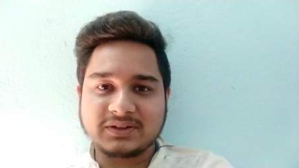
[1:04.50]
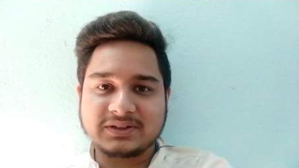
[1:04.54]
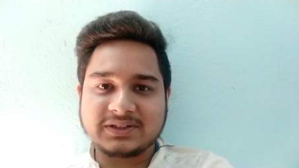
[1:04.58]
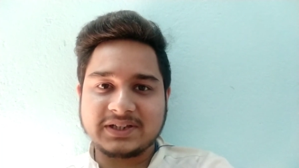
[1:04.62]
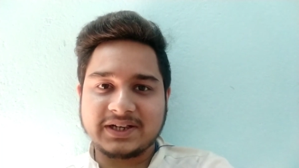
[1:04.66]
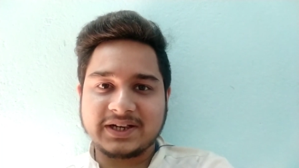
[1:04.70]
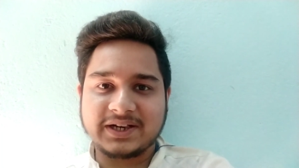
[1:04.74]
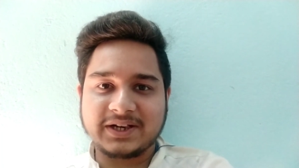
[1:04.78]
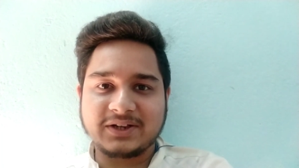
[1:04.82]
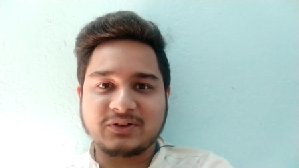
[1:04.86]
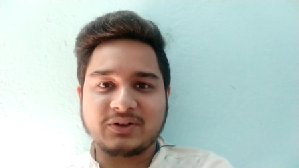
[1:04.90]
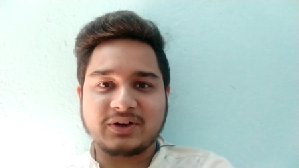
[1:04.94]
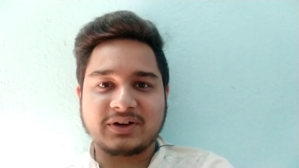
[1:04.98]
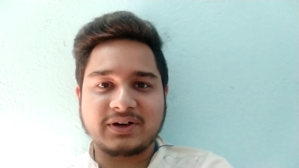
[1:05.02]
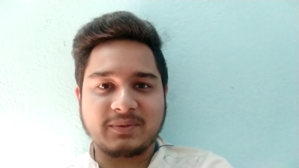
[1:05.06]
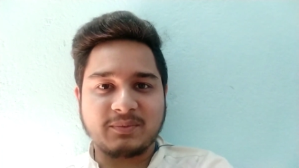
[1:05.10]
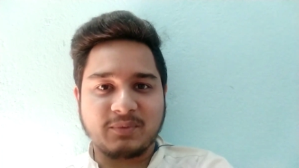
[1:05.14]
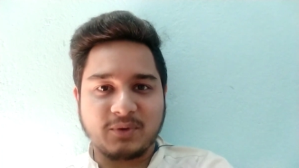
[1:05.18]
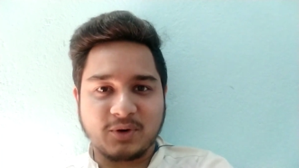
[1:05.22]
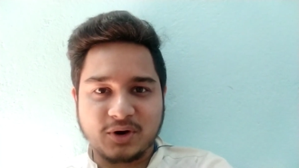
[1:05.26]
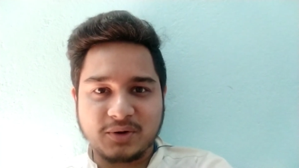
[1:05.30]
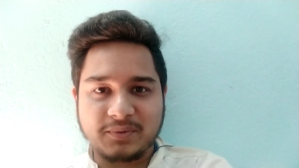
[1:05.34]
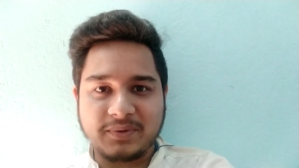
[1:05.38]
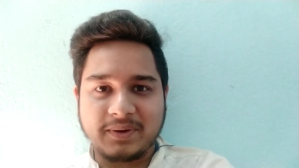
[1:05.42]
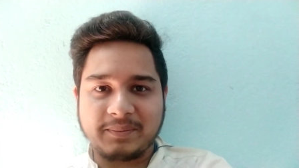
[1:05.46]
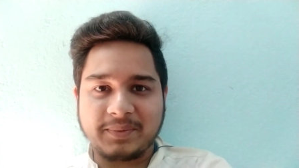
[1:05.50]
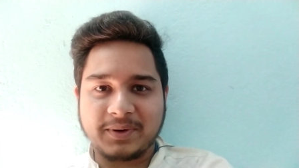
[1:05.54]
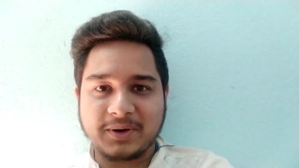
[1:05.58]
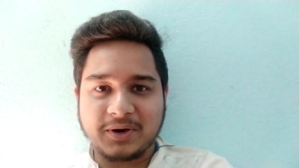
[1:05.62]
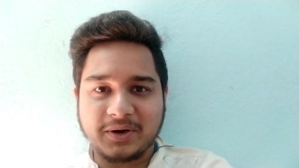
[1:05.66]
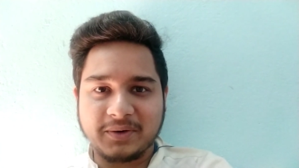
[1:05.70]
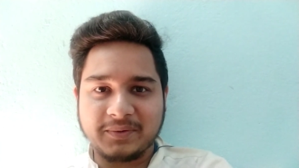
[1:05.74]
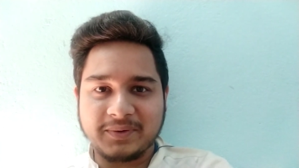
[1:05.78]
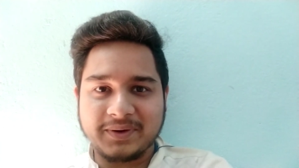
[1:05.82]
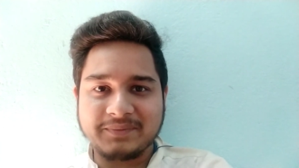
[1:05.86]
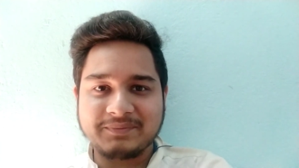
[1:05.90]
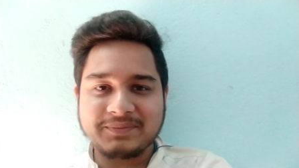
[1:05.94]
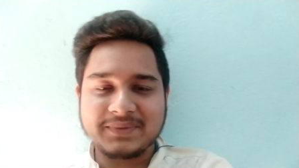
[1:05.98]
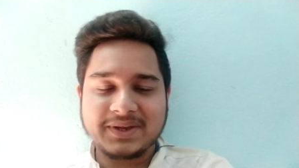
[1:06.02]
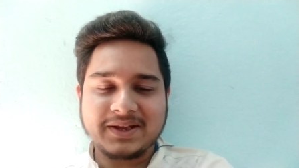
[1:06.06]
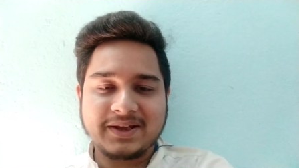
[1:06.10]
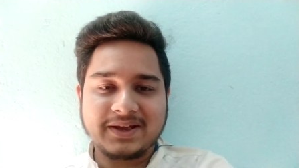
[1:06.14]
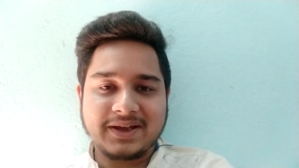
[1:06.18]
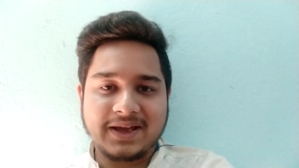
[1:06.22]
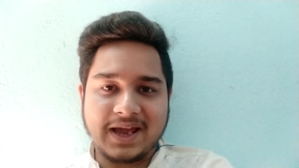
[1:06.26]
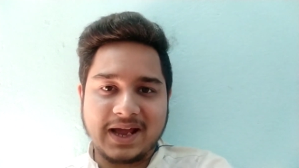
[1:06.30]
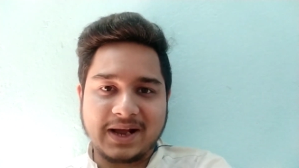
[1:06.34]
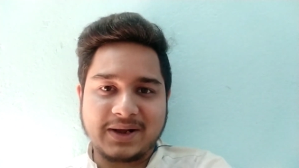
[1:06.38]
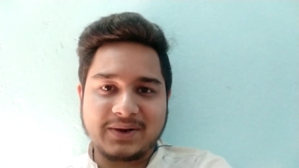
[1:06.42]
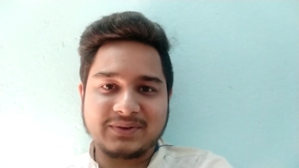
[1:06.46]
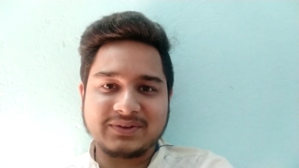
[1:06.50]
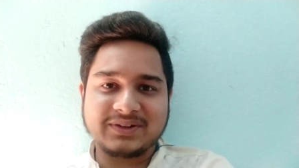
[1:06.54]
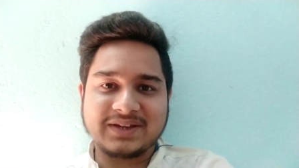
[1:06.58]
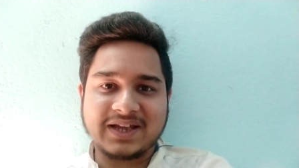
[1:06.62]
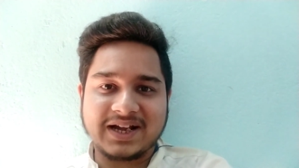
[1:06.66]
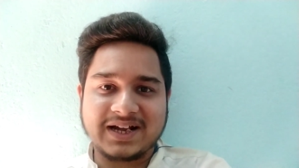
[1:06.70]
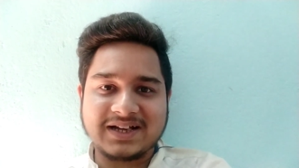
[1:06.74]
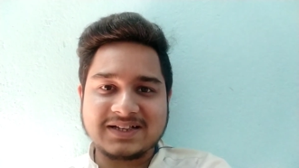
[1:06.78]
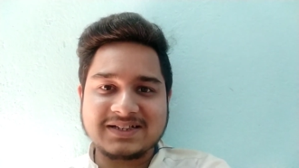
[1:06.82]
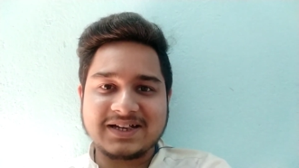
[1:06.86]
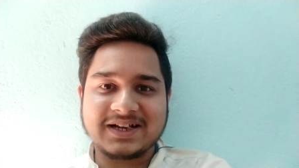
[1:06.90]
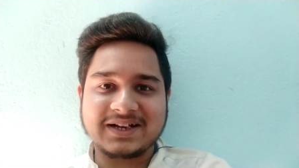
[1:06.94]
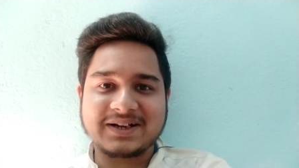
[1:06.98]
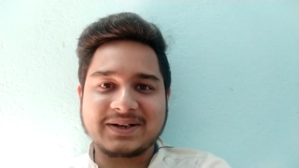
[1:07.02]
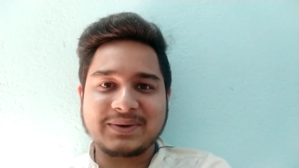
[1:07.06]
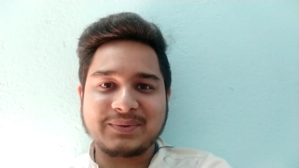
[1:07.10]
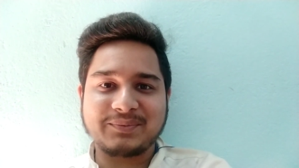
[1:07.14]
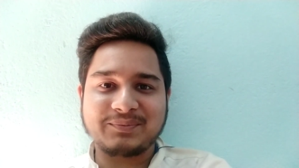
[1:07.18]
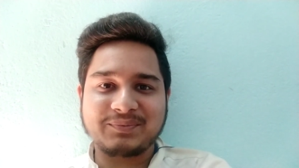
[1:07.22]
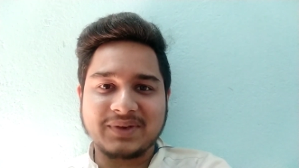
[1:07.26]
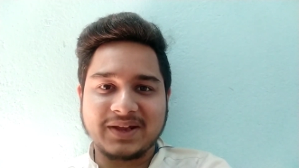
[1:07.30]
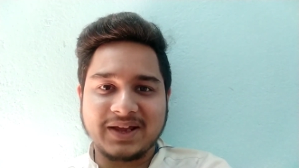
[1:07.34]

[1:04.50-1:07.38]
তো সেটা কিন্তু একটা বড় ব্যাপার হবে এখন দেখা যাক